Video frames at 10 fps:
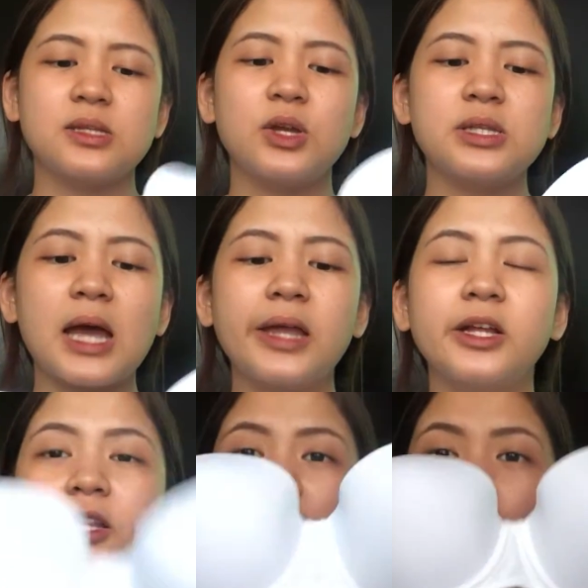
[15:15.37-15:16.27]
So it's
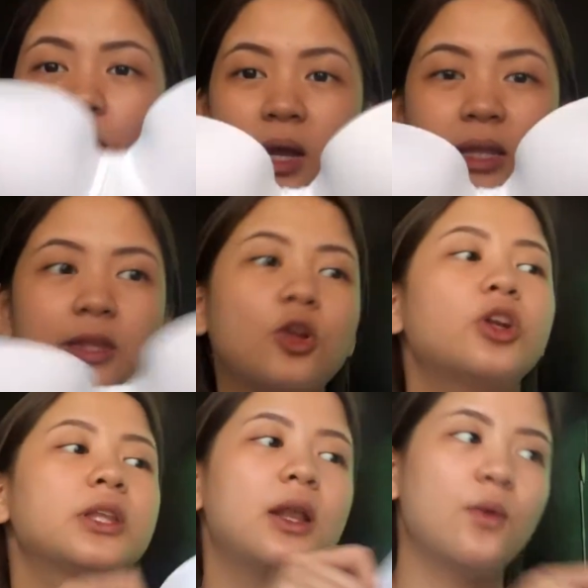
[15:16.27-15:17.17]
either dalawang ganito
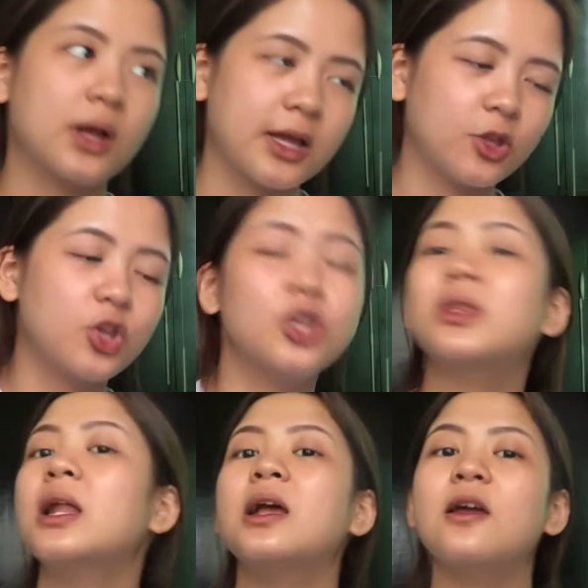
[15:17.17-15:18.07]
or dalawang ganon.
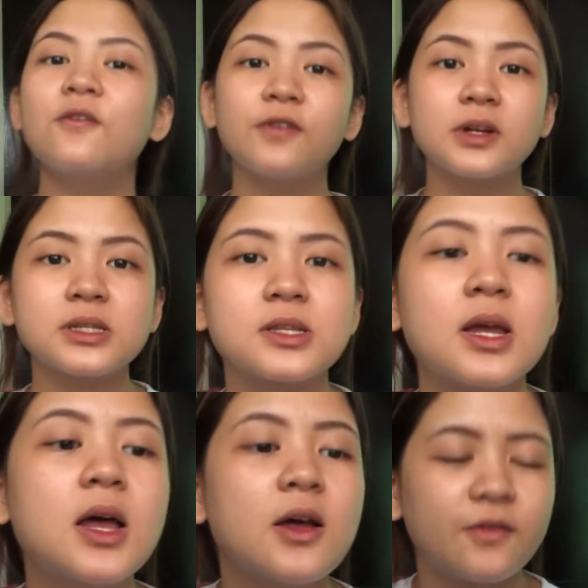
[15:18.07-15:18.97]
Yun talaga yung first,
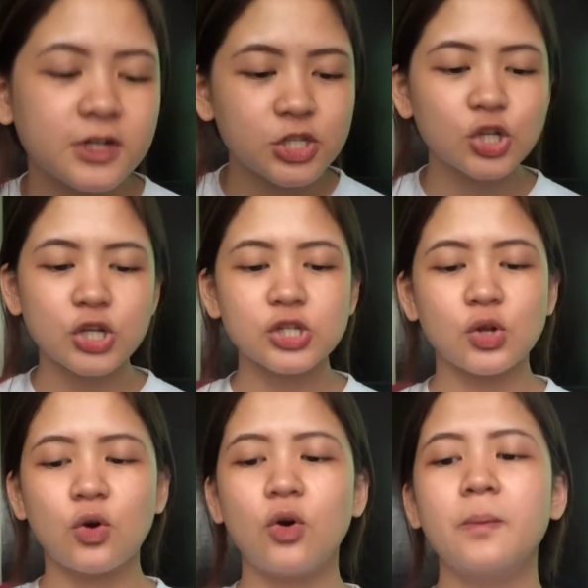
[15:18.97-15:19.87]
first
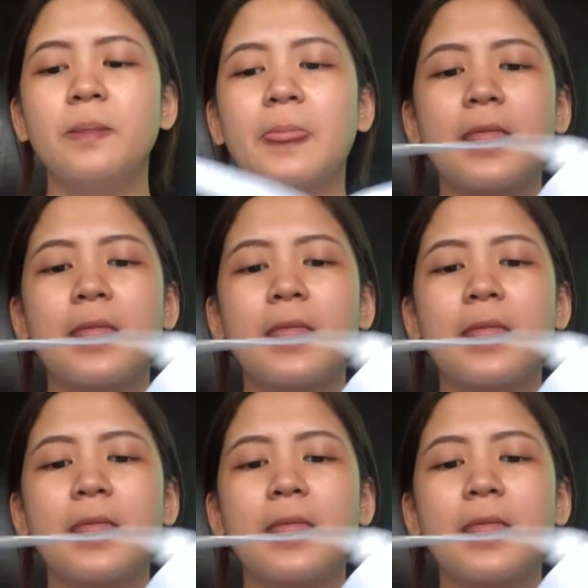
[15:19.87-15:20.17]
choice ko.